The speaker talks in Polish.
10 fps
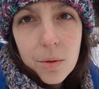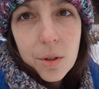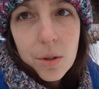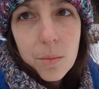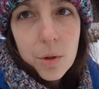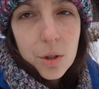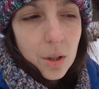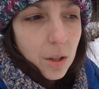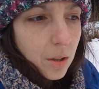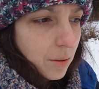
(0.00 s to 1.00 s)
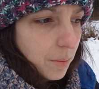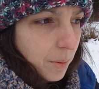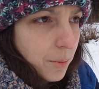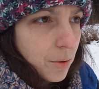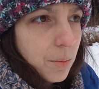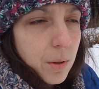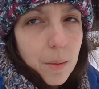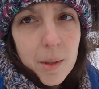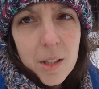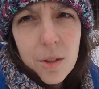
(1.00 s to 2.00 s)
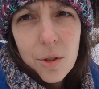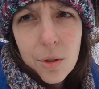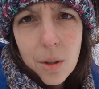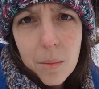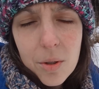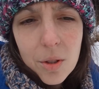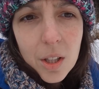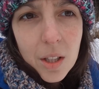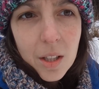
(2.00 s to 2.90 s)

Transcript: to też muszę się po prostu przełamać, zacząć to robić